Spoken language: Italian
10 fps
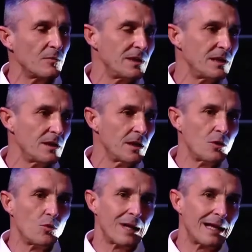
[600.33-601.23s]
Quindi
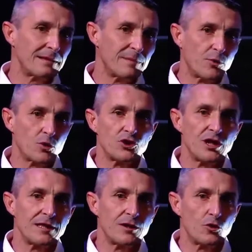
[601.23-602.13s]
una
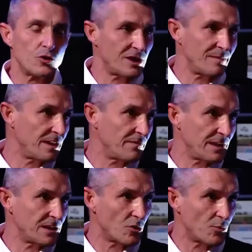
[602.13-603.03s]
tipologia di corsi, mi
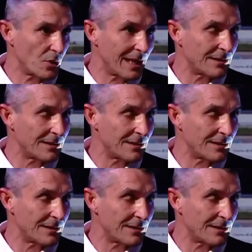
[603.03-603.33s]
riferisco più che